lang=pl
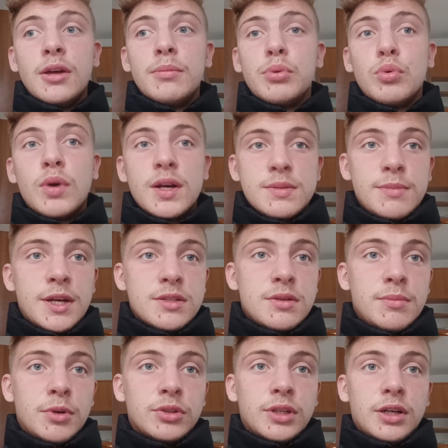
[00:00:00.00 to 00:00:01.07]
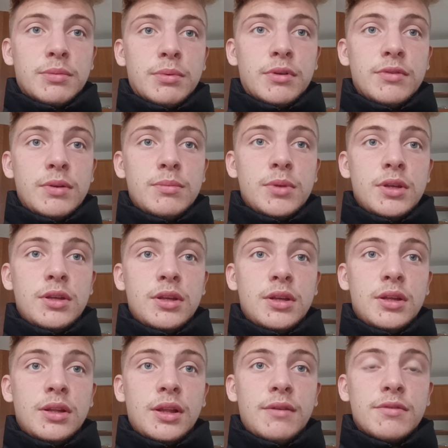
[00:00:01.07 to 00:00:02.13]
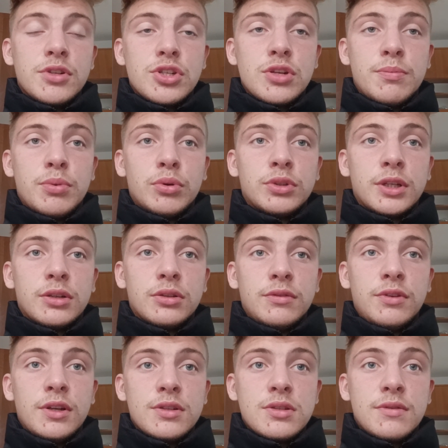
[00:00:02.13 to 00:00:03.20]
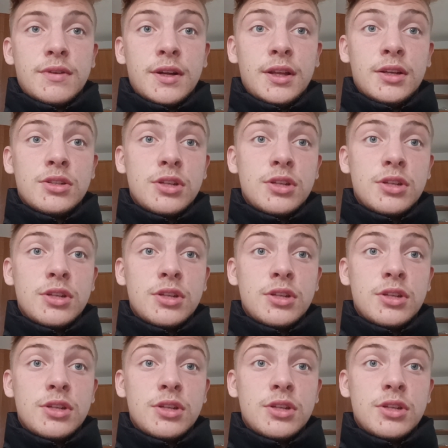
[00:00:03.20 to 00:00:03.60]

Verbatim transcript: bułka z masłem, o tak powiem. I najwyższy próg tego dofinansowania,